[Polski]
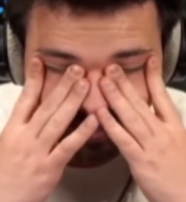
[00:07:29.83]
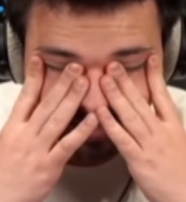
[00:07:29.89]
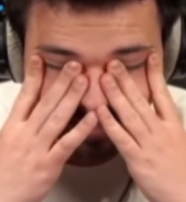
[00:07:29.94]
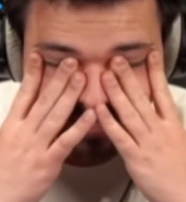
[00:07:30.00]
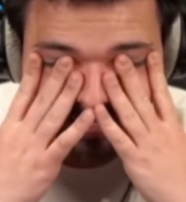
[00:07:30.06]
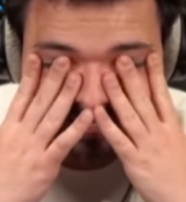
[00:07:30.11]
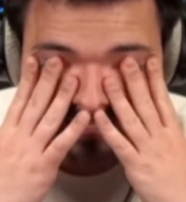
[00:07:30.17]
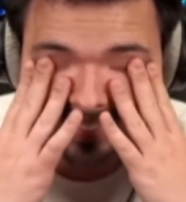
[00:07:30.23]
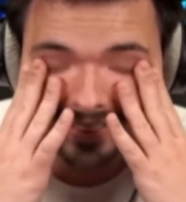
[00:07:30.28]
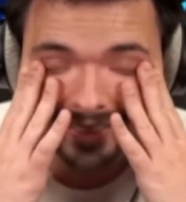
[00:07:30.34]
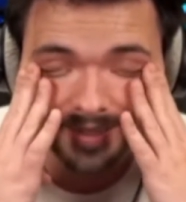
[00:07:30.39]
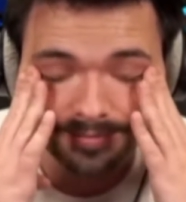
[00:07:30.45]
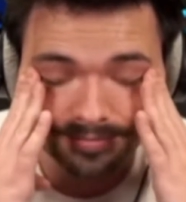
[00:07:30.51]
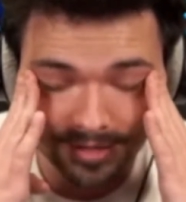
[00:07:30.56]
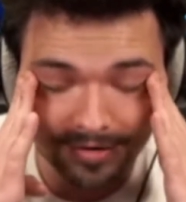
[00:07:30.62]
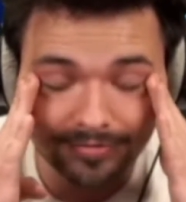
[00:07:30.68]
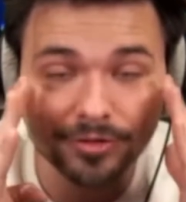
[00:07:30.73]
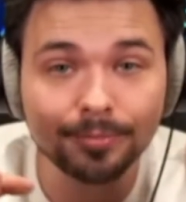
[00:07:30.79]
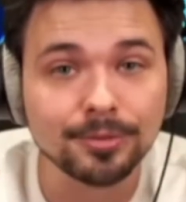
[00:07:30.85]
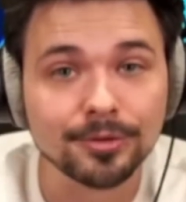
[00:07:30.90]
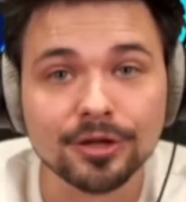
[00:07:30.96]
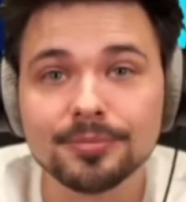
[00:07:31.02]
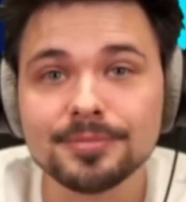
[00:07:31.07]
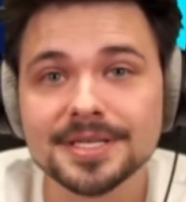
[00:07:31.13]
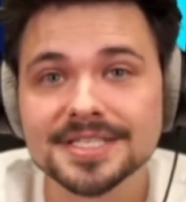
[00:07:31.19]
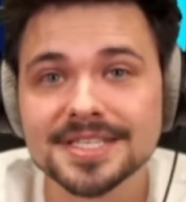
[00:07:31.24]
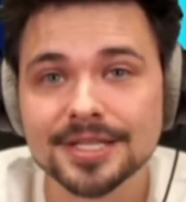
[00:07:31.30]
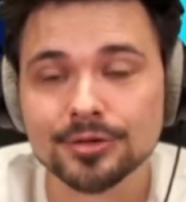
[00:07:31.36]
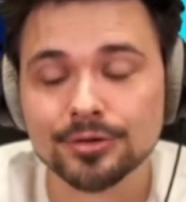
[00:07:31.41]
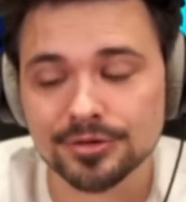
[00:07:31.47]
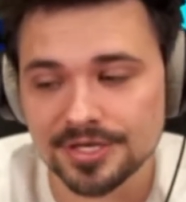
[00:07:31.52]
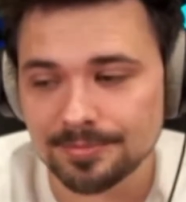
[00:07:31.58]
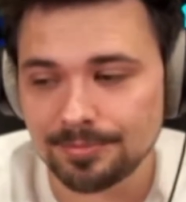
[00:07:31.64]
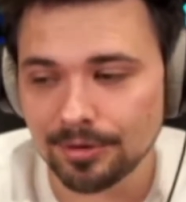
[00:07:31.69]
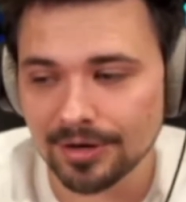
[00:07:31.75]
E, prawdopodobnie
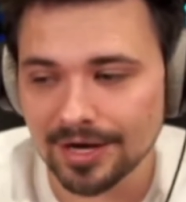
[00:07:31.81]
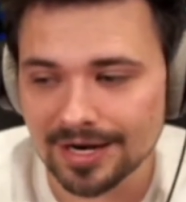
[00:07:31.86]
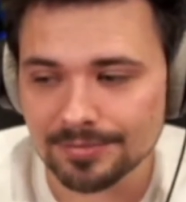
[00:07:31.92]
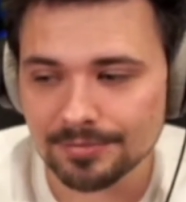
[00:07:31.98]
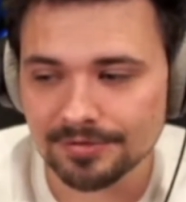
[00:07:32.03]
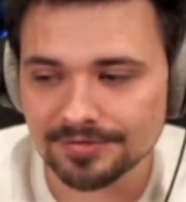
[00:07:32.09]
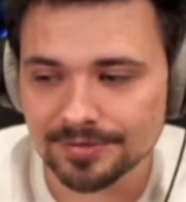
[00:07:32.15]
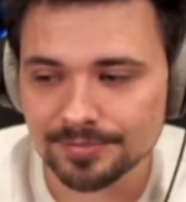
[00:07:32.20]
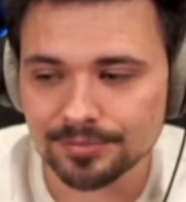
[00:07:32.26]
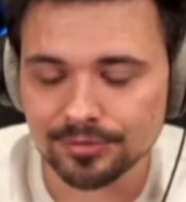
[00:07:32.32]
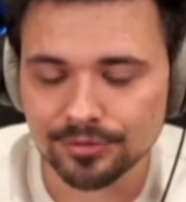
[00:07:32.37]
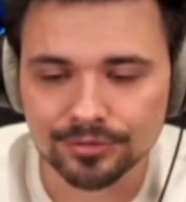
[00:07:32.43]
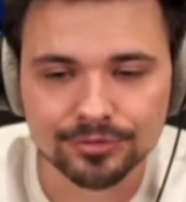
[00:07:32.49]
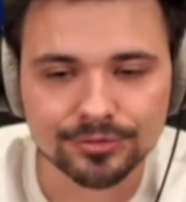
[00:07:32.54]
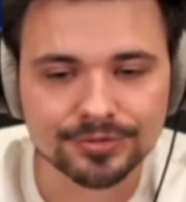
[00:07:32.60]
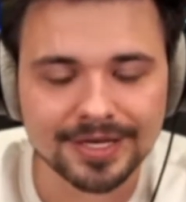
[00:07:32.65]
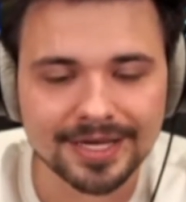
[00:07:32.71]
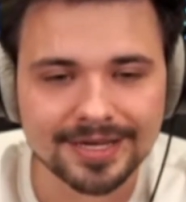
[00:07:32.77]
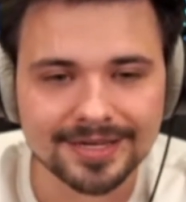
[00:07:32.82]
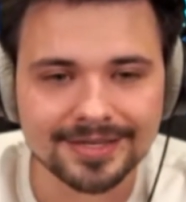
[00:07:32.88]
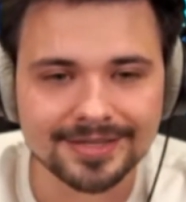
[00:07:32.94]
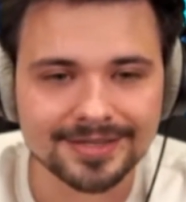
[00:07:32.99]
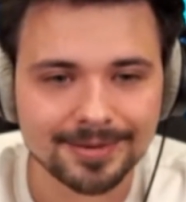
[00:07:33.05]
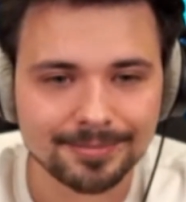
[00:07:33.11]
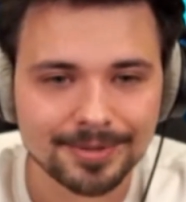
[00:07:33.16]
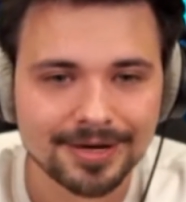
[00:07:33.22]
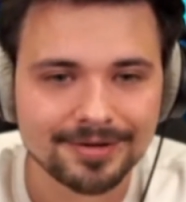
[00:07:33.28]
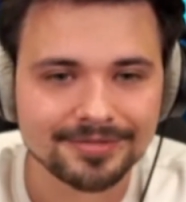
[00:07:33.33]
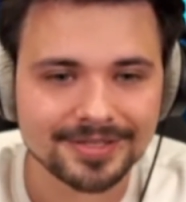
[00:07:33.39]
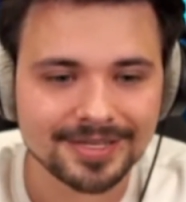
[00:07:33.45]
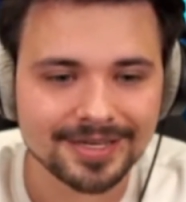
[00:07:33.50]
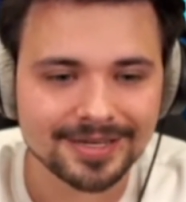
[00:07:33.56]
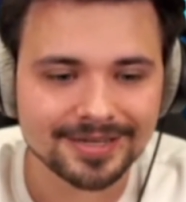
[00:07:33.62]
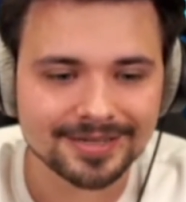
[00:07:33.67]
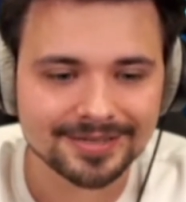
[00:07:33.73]
zatrucie pokarmowe było tutaj
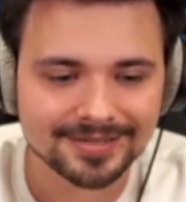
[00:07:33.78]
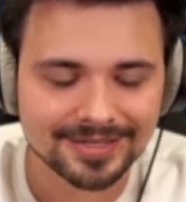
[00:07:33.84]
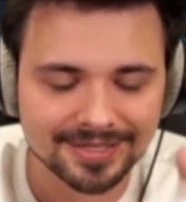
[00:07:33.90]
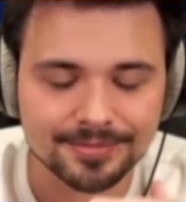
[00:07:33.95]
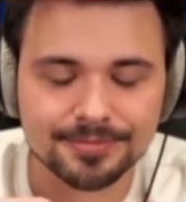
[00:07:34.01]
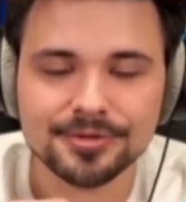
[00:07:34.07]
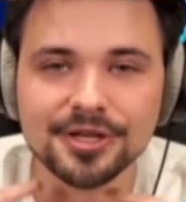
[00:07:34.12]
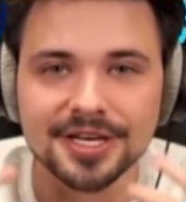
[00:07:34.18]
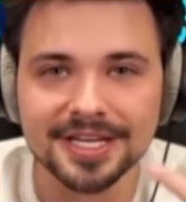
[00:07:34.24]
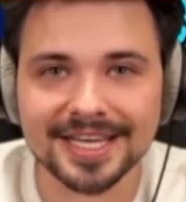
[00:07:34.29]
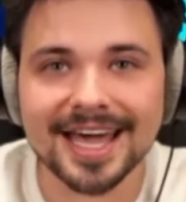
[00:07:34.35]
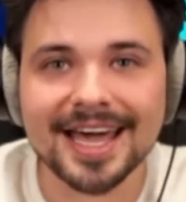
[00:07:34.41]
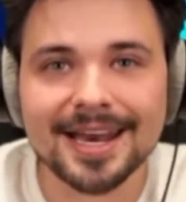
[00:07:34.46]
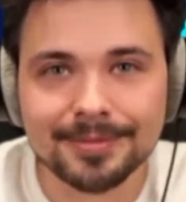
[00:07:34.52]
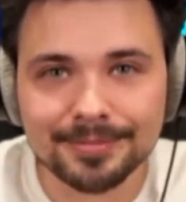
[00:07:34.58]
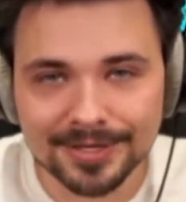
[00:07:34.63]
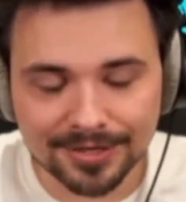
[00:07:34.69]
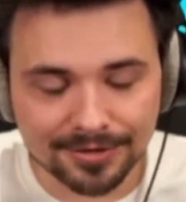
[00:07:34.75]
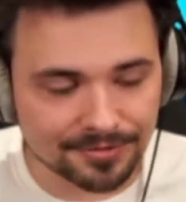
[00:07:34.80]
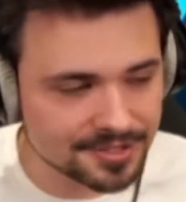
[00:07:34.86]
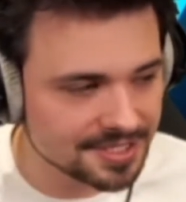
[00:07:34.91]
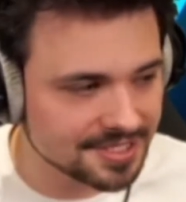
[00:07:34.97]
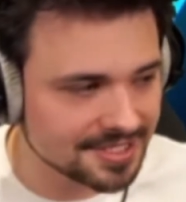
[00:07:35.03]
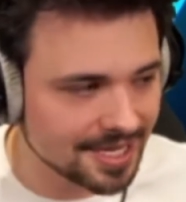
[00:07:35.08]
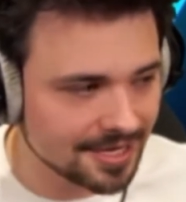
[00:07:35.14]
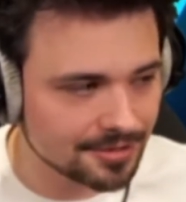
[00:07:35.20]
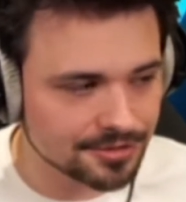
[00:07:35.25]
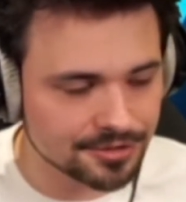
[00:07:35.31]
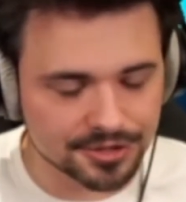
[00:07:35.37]
naprawdę takim triggerem tego wszystkiego,